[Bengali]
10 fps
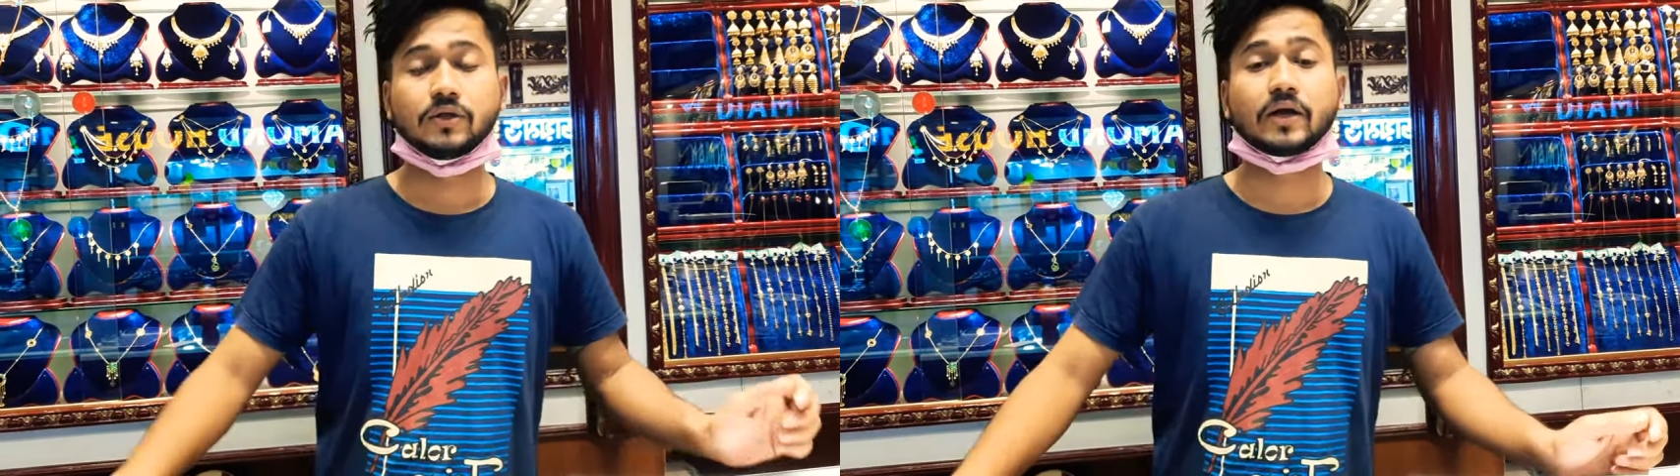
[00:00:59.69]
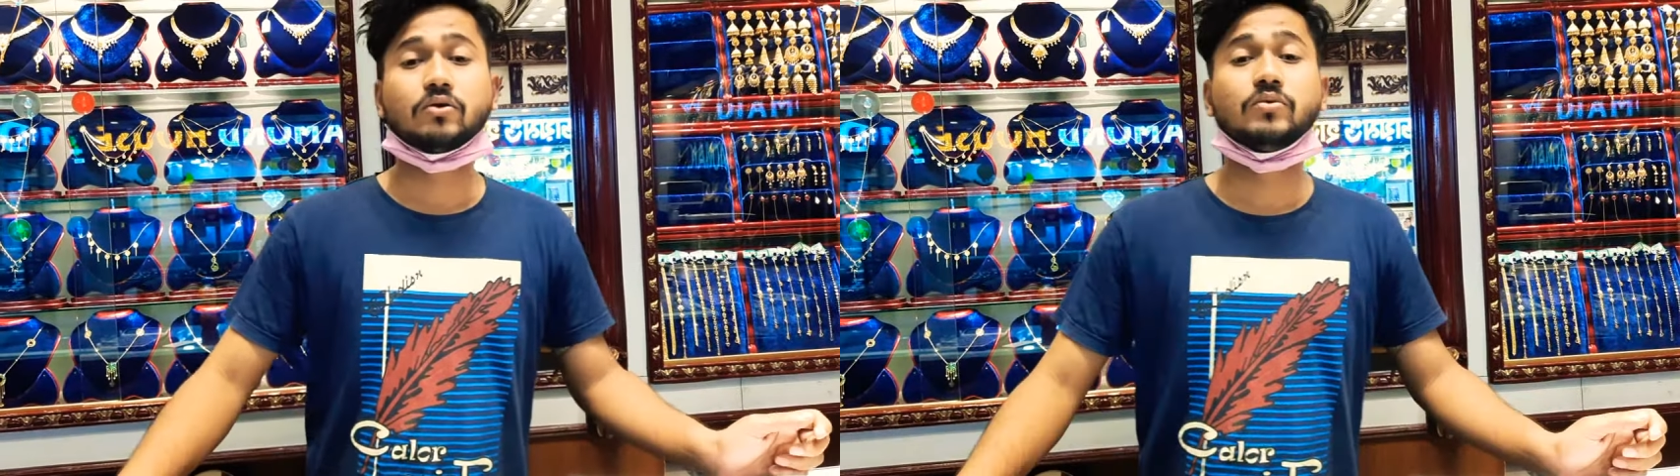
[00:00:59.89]

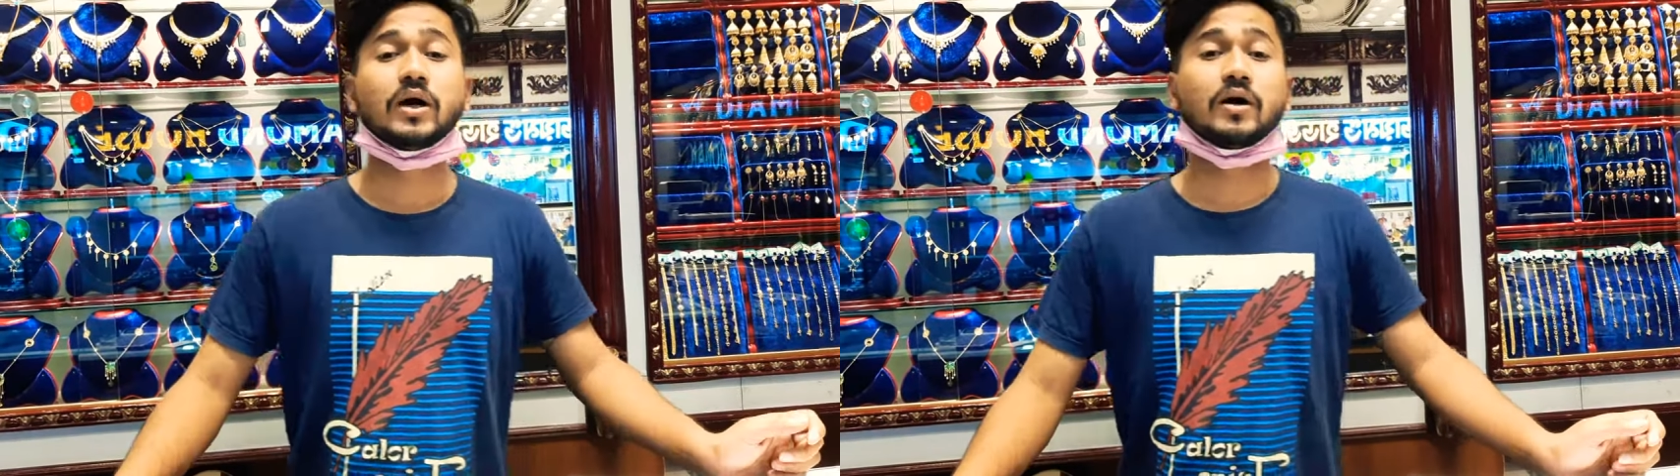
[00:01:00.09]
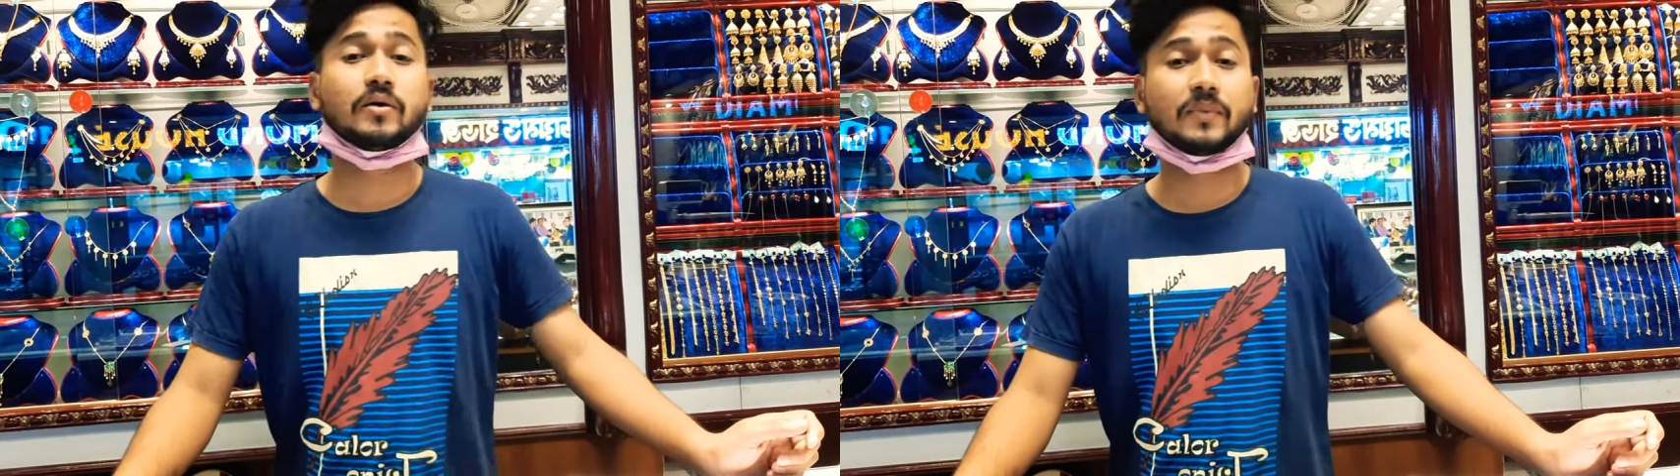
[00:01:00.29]
এখন
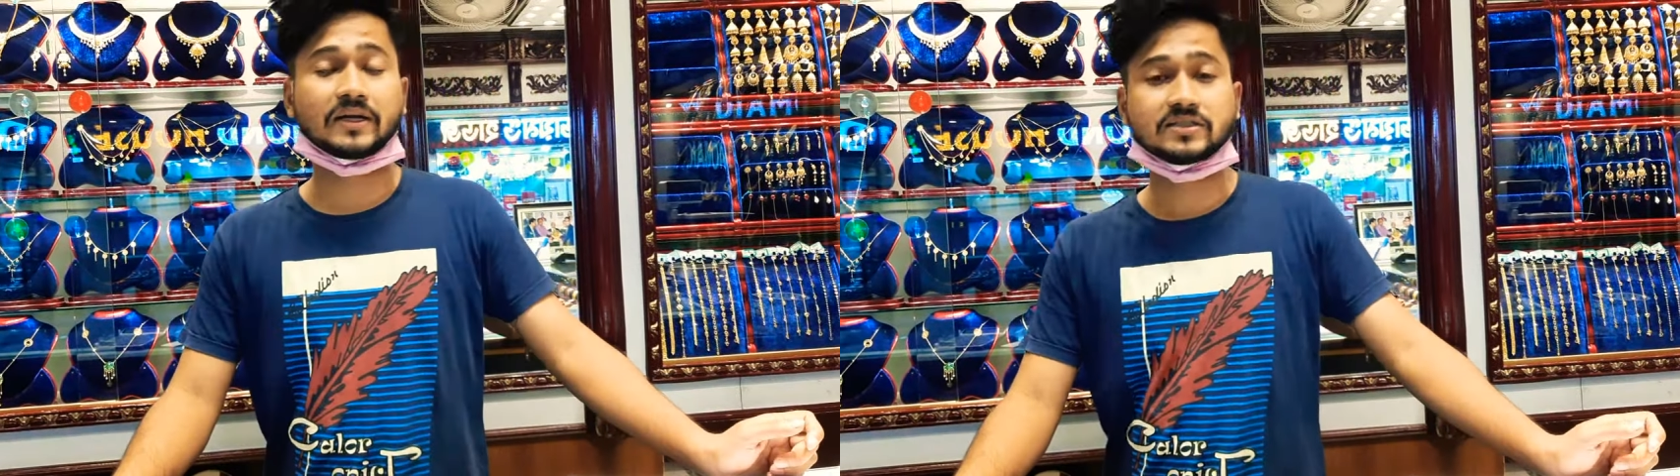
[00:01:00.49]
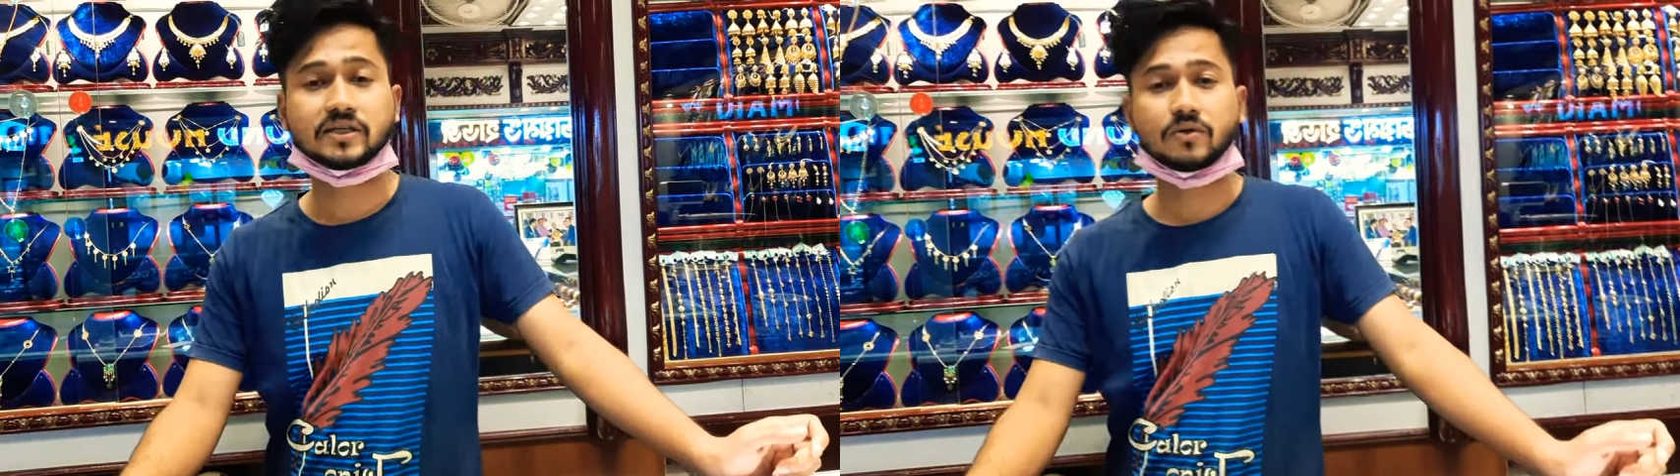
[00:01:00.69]

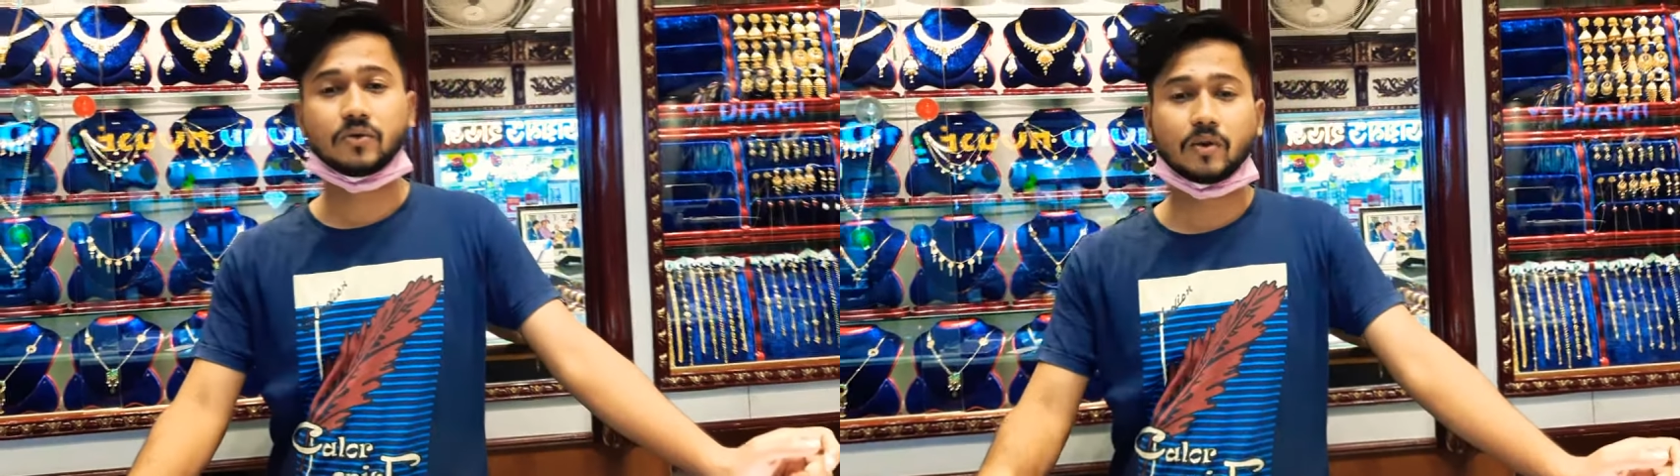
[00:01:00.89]
বাড়ছে কেন